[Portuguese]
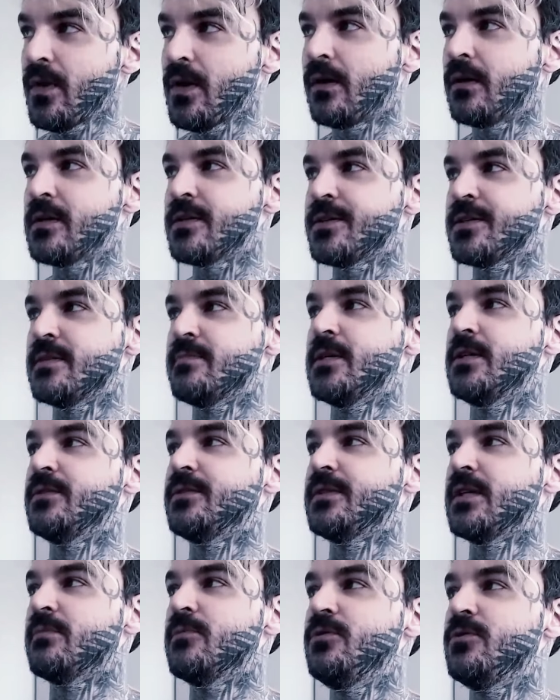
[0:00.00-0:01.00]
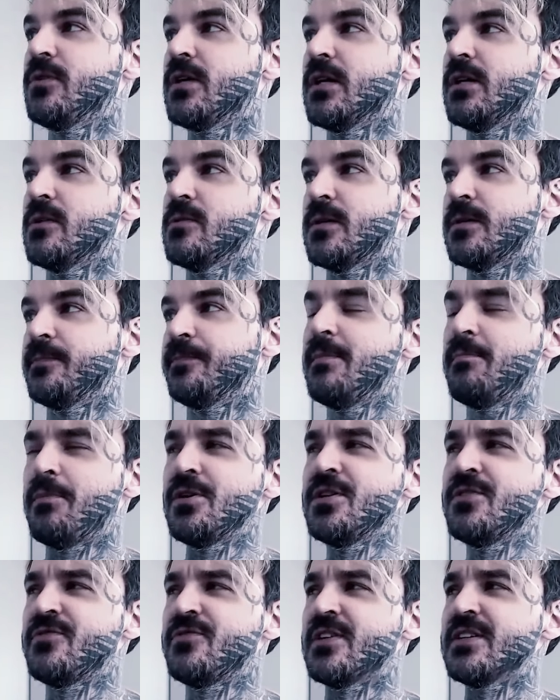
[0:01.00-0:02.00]
Nossa, mano, tá muito calor.
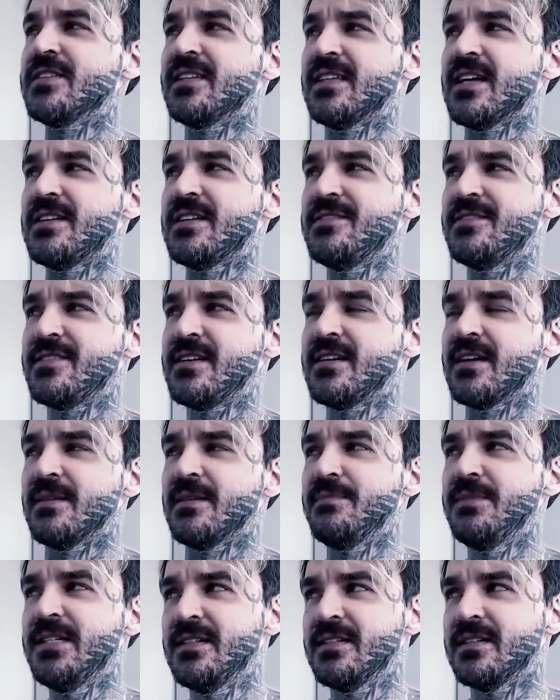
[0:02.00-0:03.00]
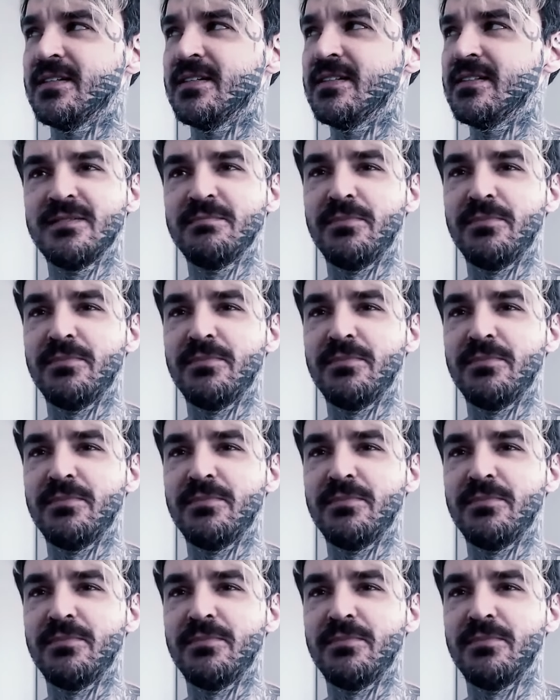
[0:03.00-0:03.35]
Pode fazer lá isso sem camisa?